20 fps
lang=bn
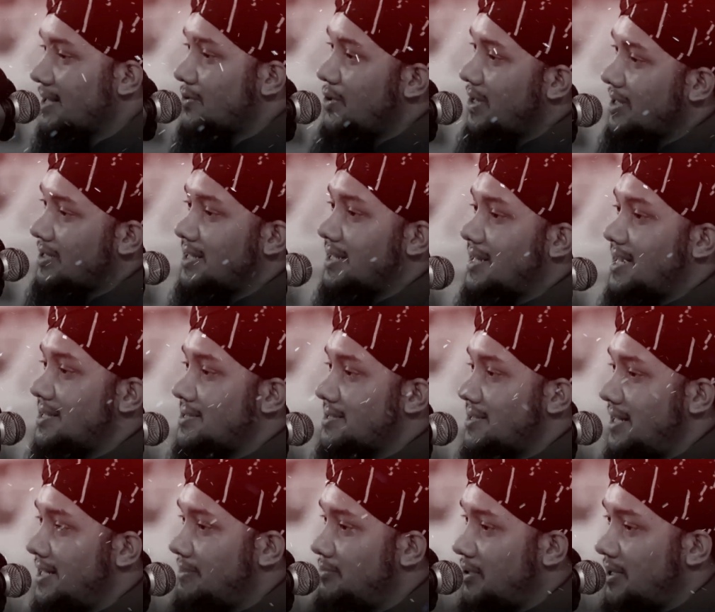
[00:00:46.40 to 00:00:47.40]
কয়েকটা কাজ
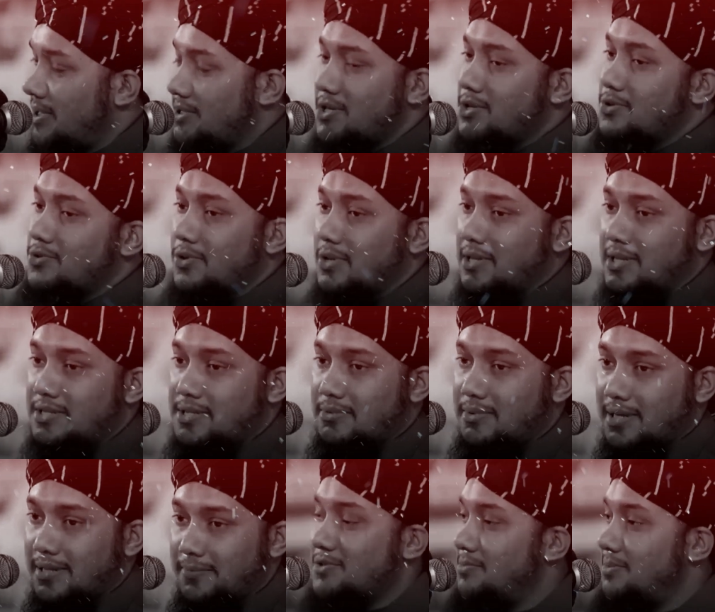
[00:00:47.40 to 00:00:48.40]
খালি বলে শেষ করে দিচ্ছে
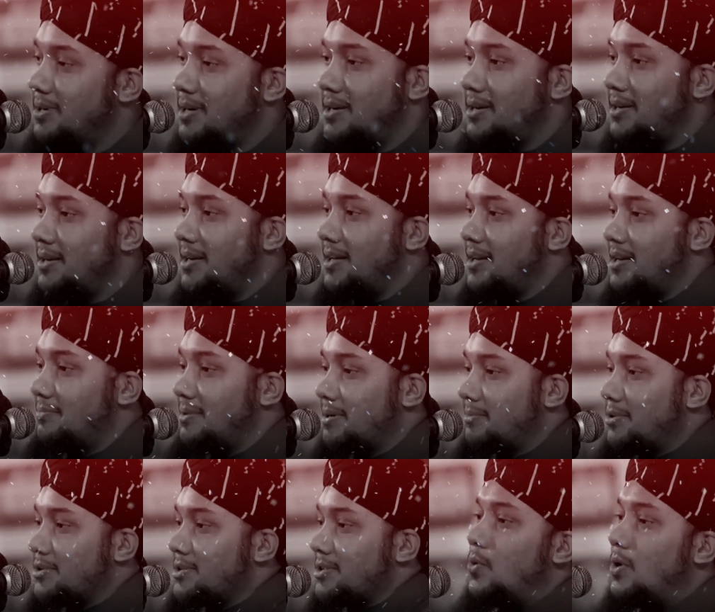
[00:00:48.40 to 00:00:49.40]
সুবহানাল্লাহ আল্লাহ পাক
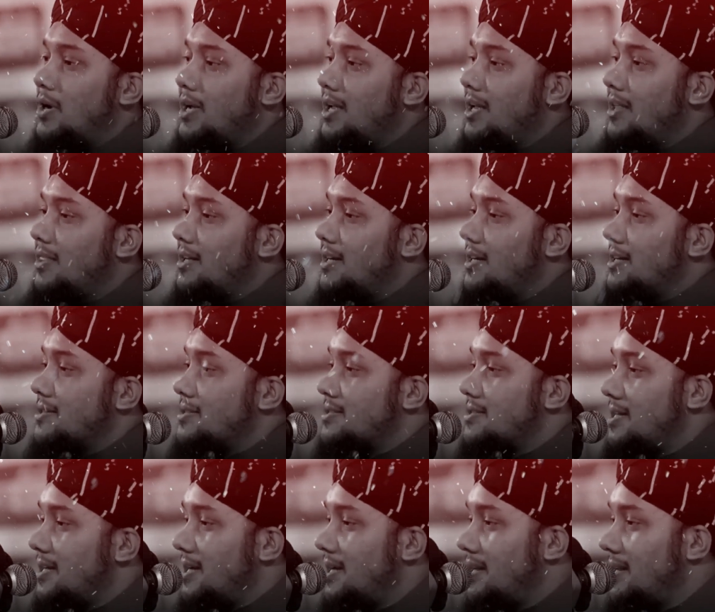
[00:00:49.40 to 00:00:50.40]
বলেন ওয়াইদা
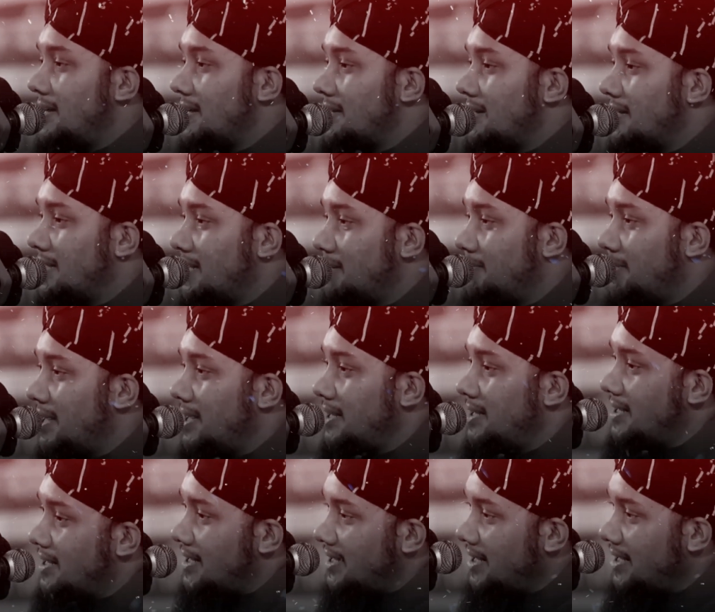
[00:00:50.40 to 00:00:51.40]
সাআলাকা
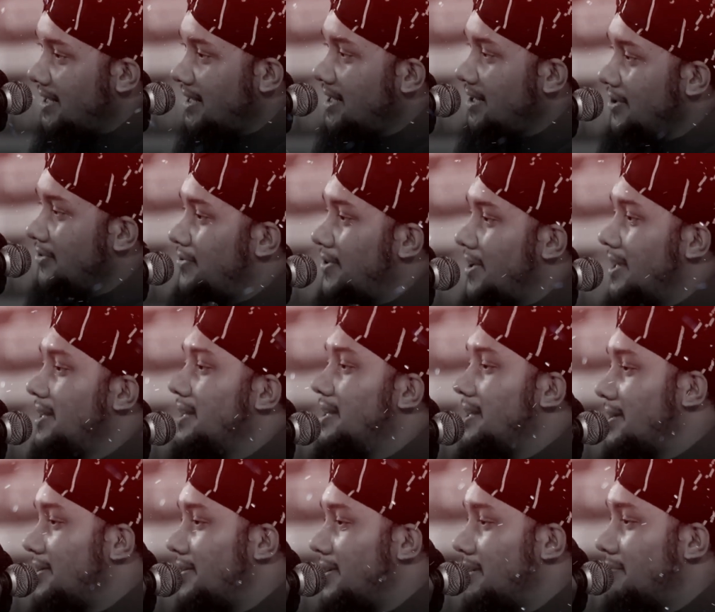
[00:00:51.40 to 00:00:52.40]
ইবাদি আননি
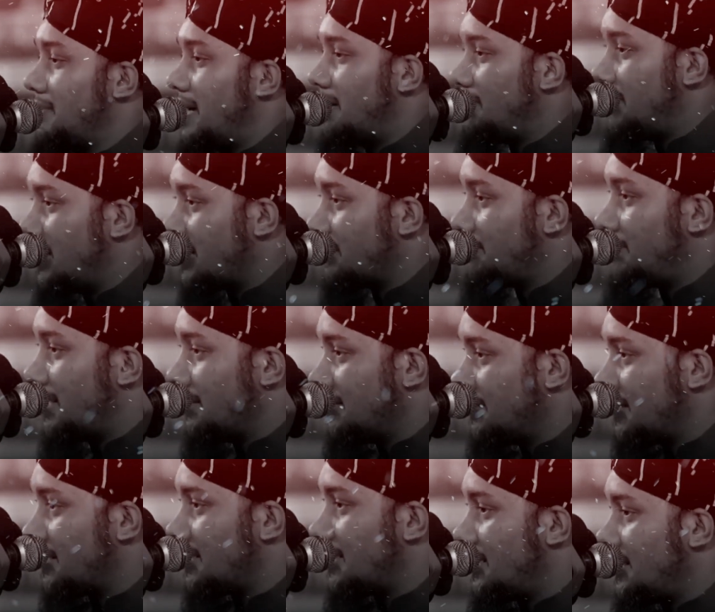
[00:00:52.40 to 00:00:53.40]
ফাইন্নি করিব আমার
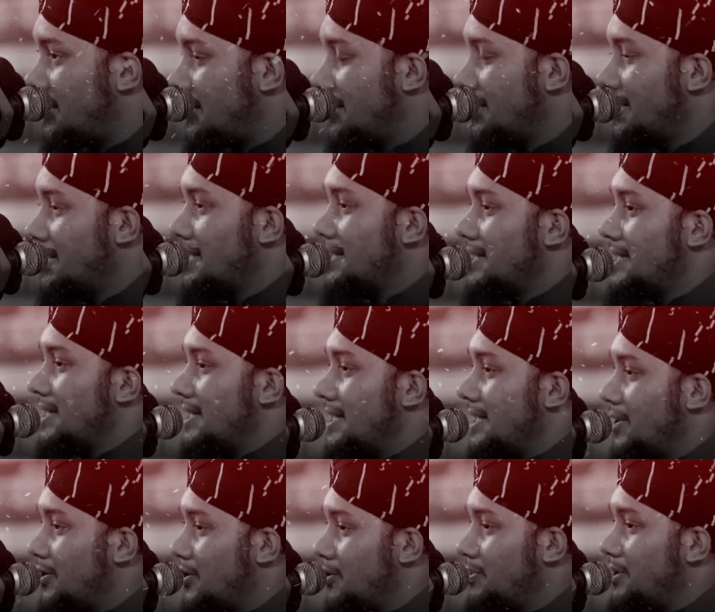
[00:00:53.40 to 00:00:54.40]
বান্দারা
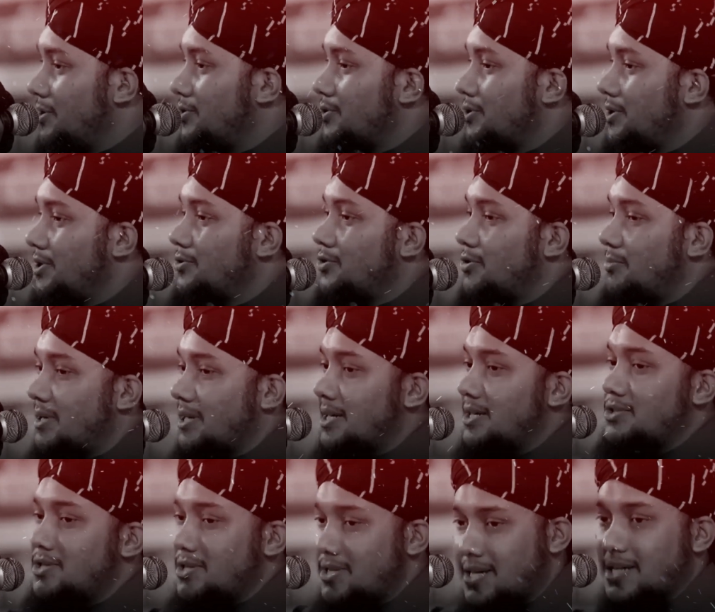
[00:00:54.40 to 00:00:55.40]
হে নবী যদি তোমাকে
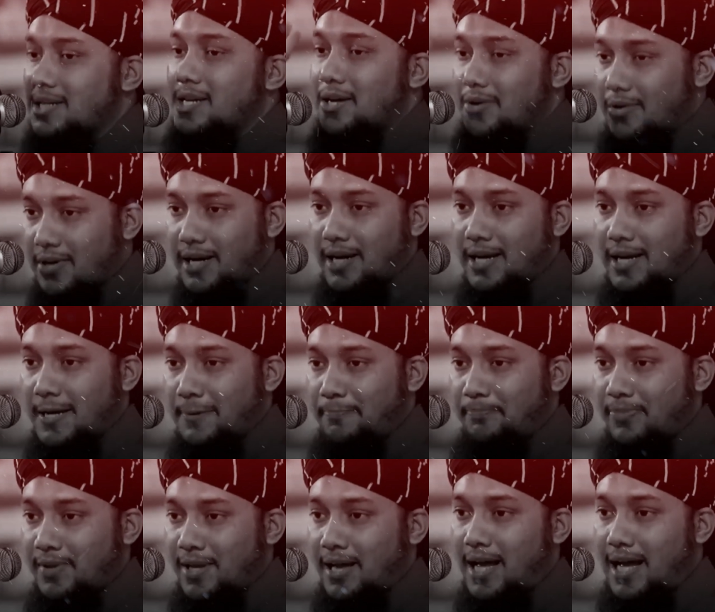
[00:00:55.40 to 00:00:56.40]
জিজ্ঞাসা করে
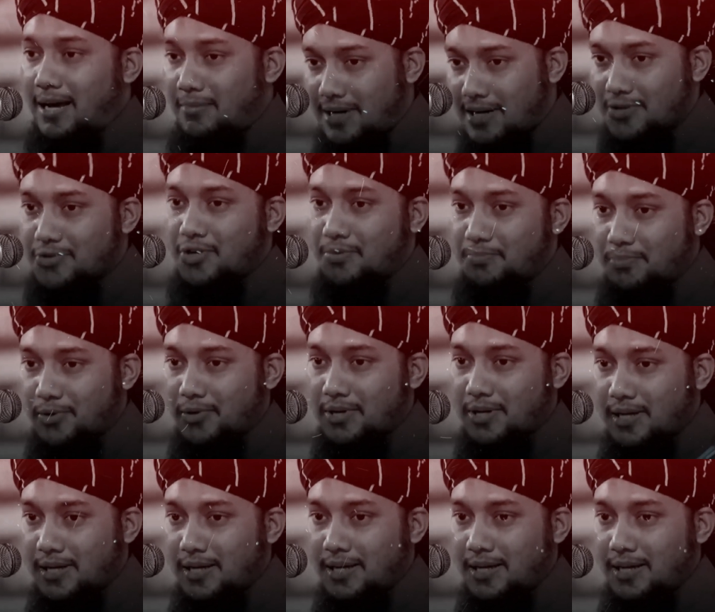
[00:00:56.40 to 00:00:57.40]
আমার
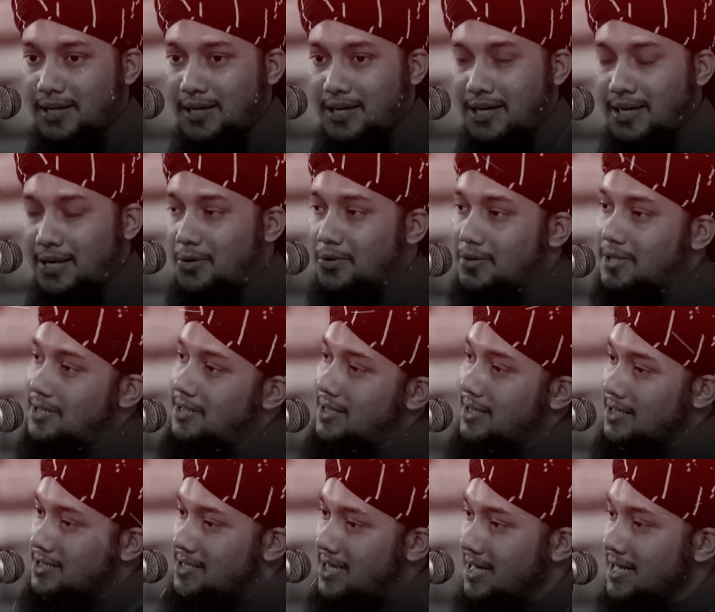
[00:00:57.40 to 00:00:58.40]
সম্পর্কে
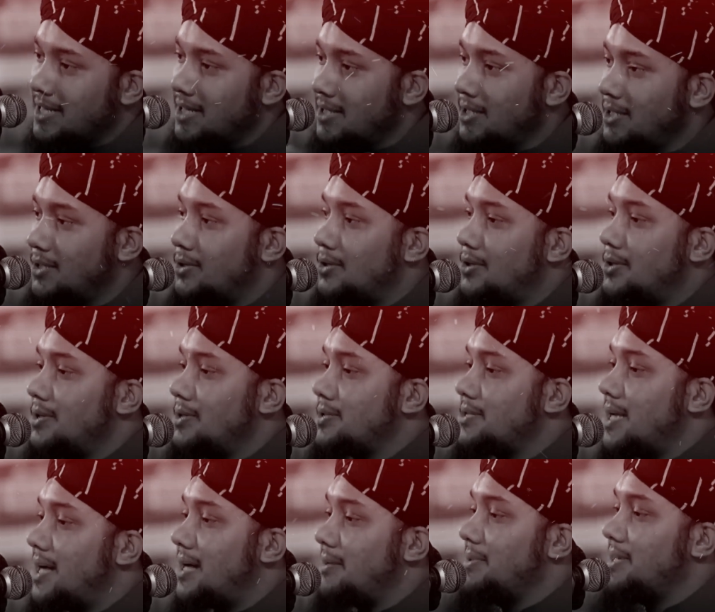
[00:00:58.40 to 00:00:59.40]
তাদেরকে জানিয়ে দিও
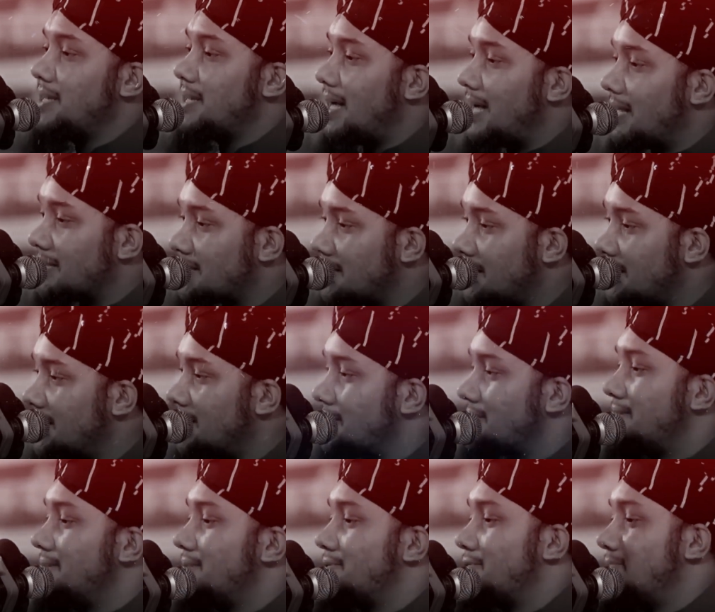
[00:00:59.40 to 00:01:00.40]
যে আমি কাছে
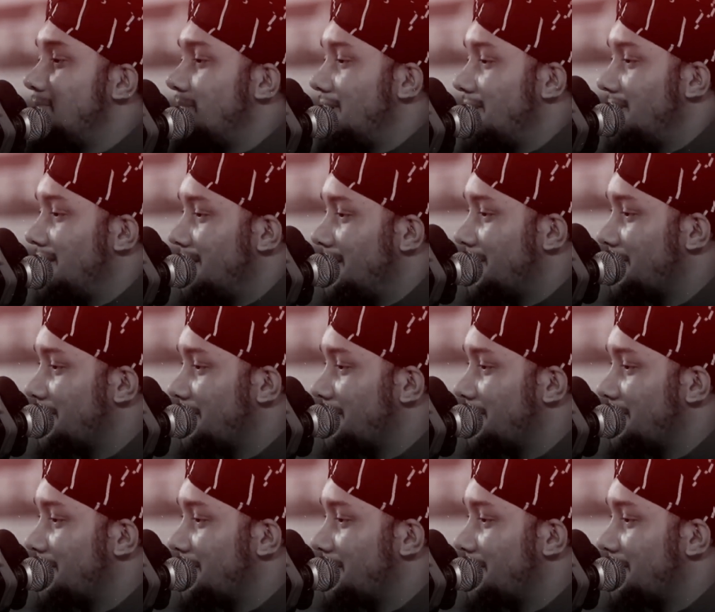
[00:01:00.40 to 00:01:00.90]
আছি সুফান